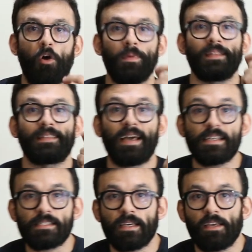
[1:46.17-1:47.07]
aumentar
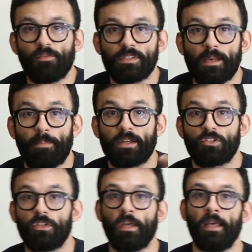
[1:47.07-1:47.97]
essa ênfase a
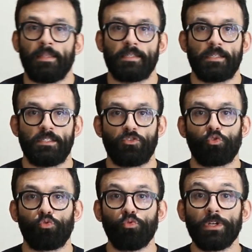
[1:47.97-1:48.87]
partir dessas
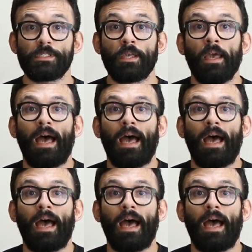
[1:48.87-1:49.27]
estruturas,